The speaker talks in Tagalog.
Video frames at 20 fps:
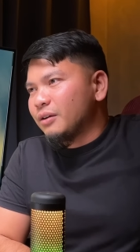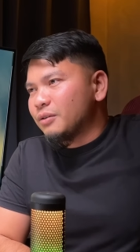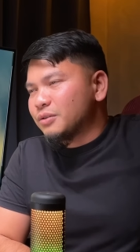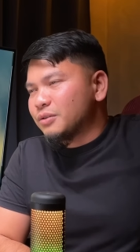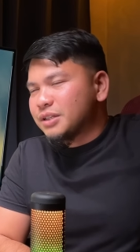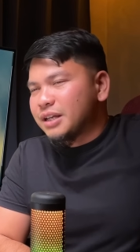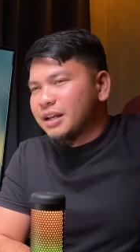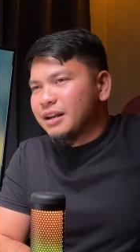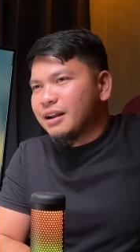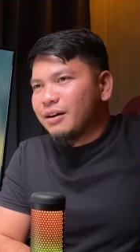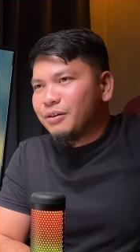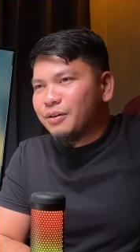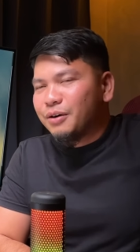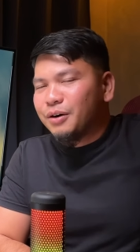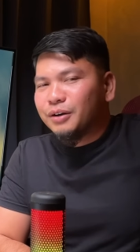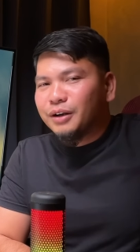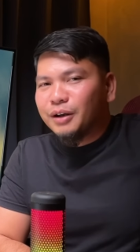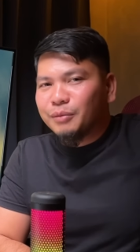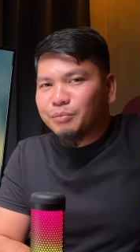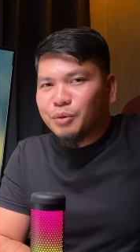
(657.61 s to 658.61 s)
Kung saan
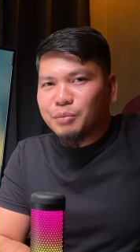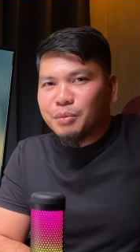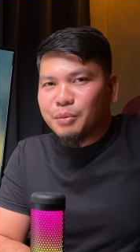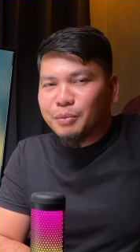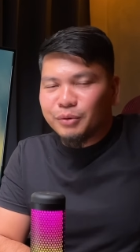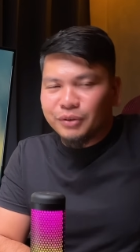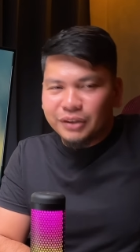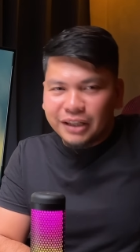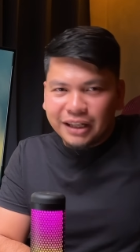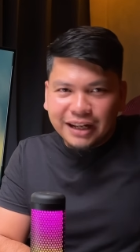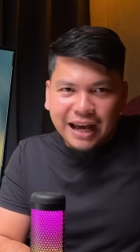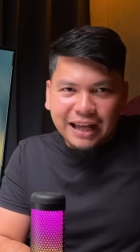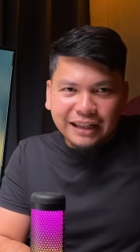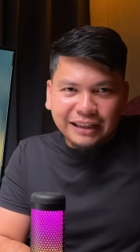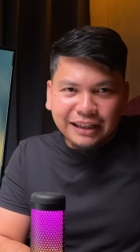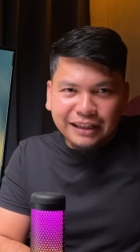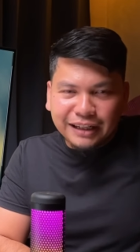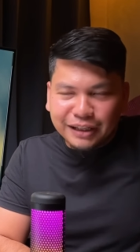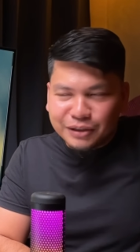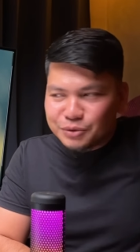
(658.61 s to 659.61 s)
ako nagpupunta
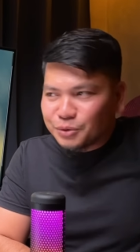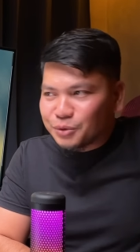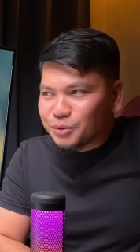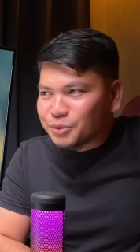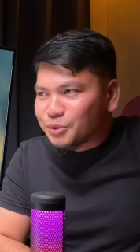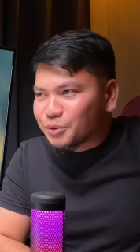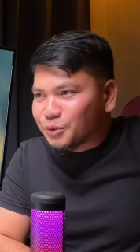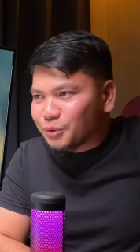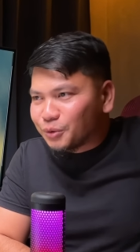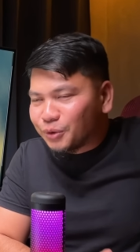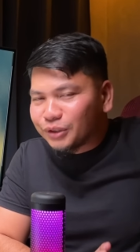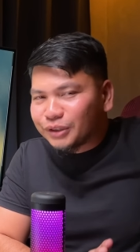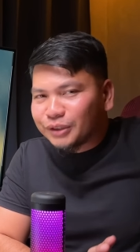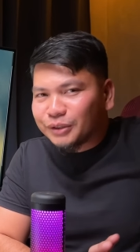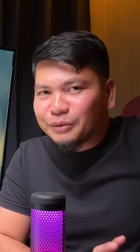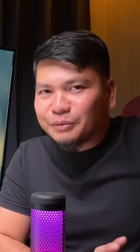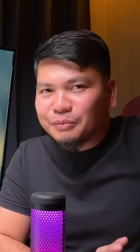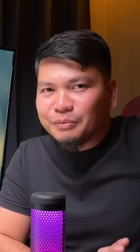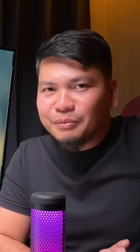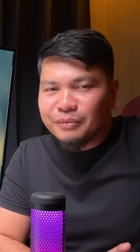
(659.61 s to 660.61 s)
dati,
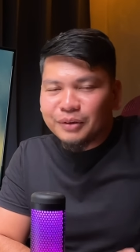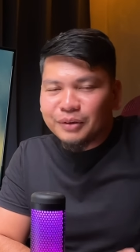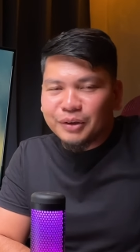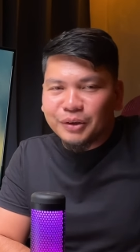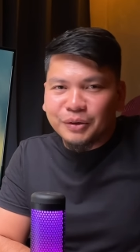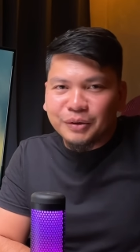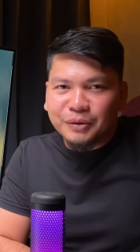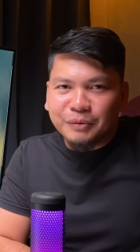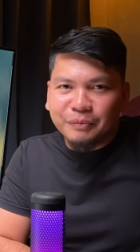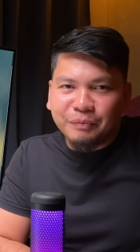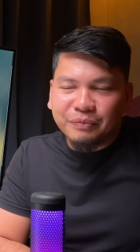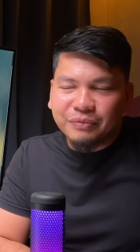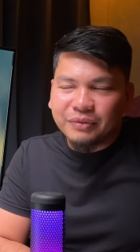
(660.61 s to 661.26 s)
nagsusuot ng, ng